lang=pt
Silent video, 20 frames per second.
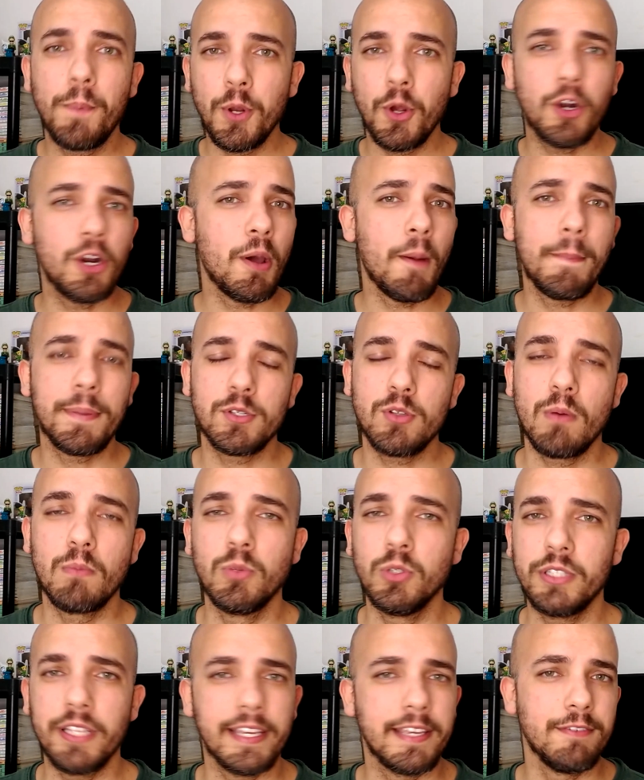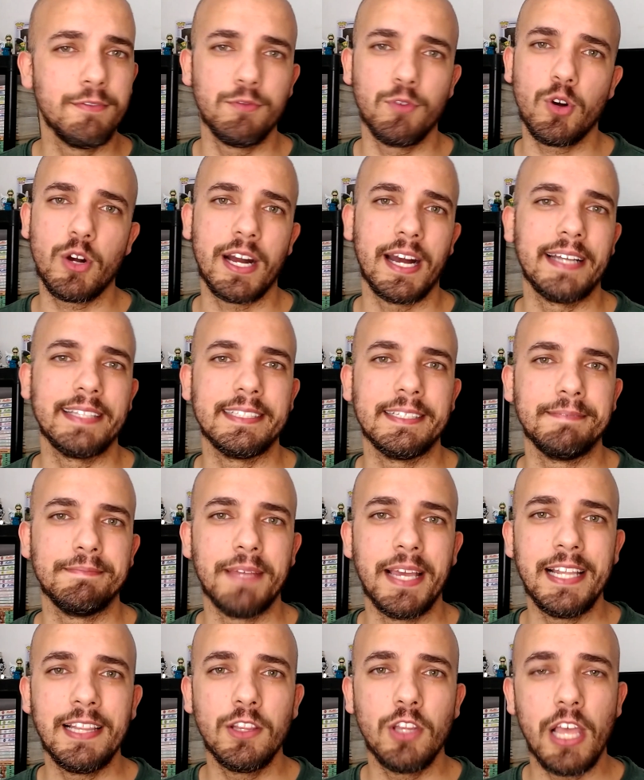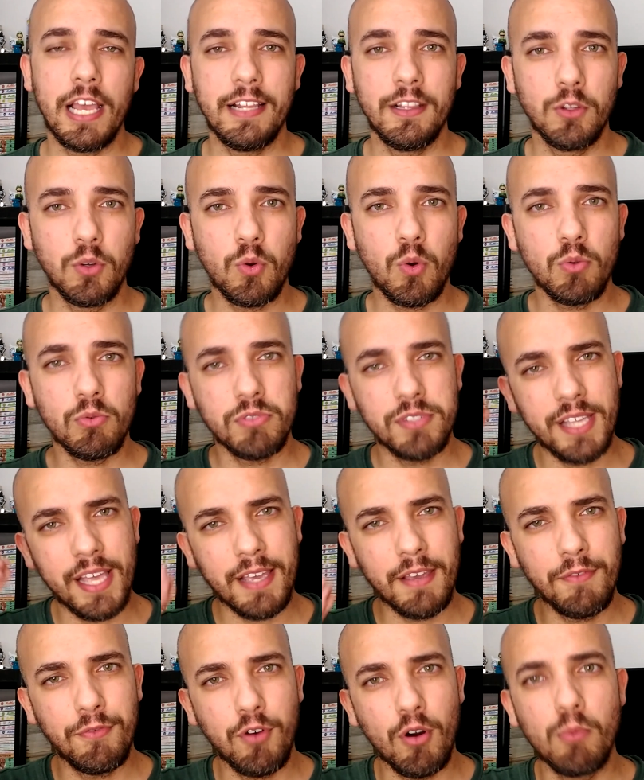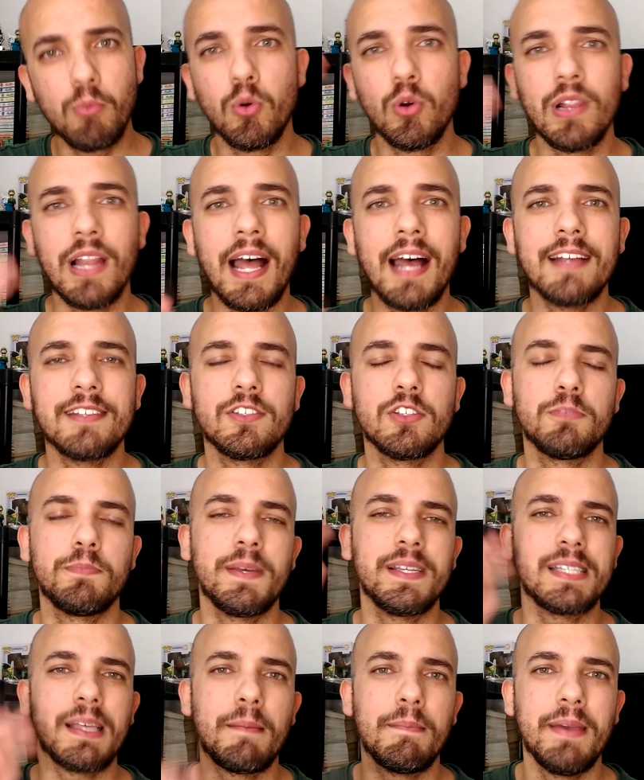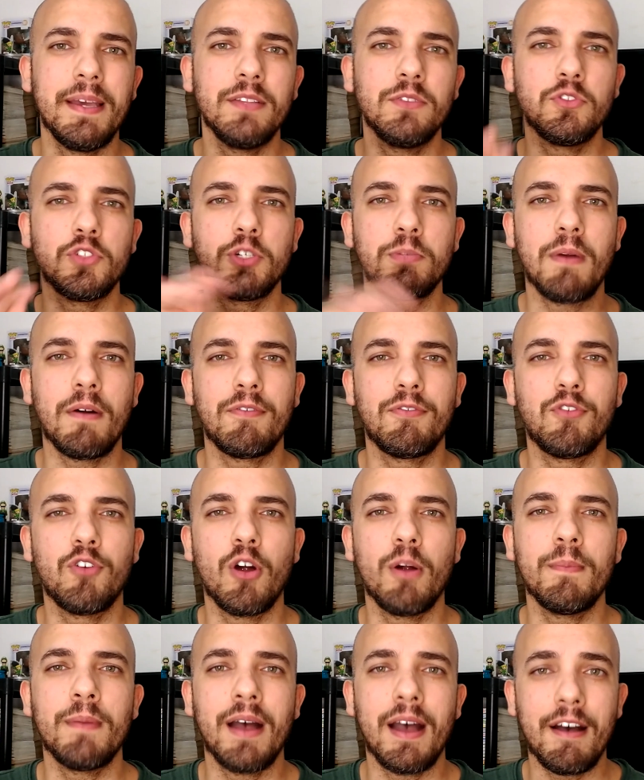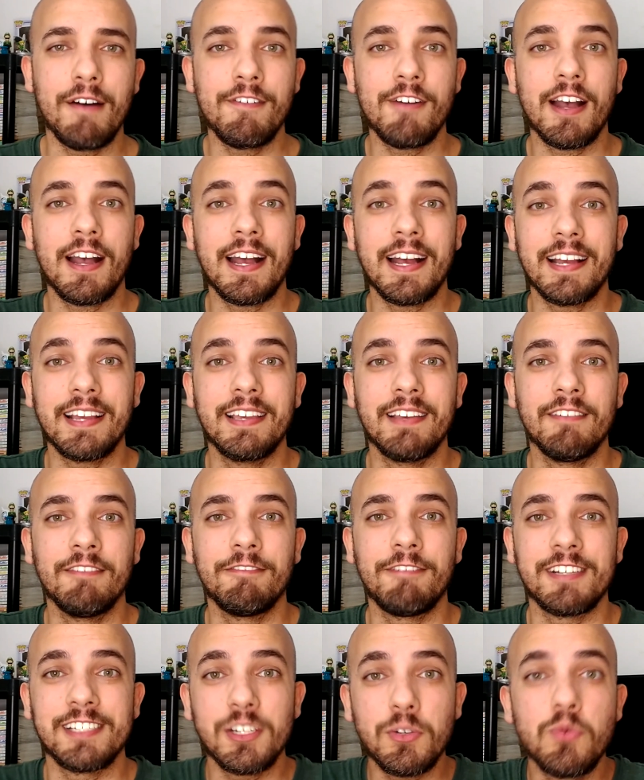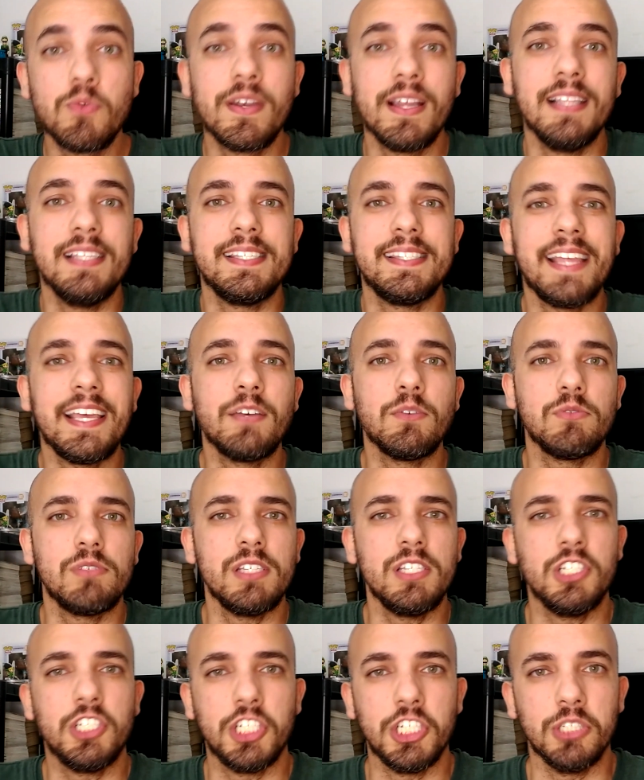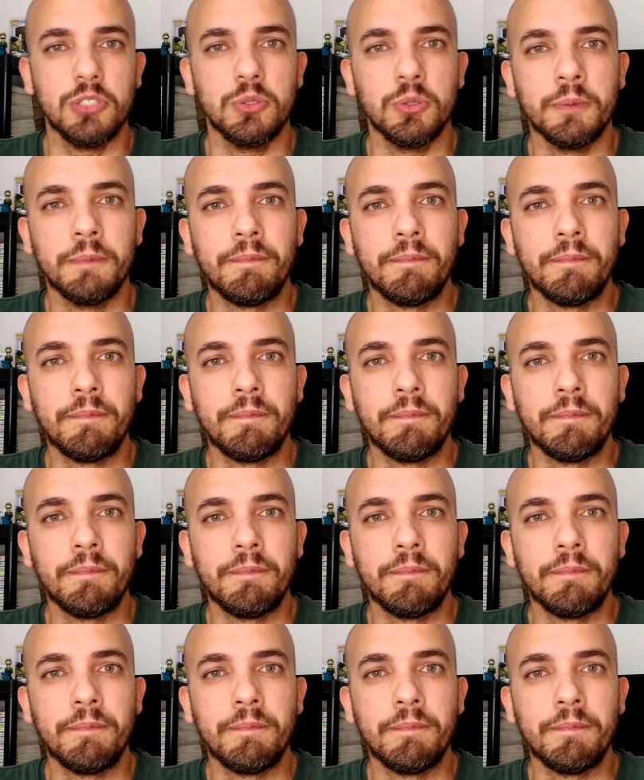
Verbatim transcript: o Prior é uma pessoa muito equivocada. Ele, ele não consegue formular seus pensamentos de uma forma a, a fazer com que eles tenham sentido.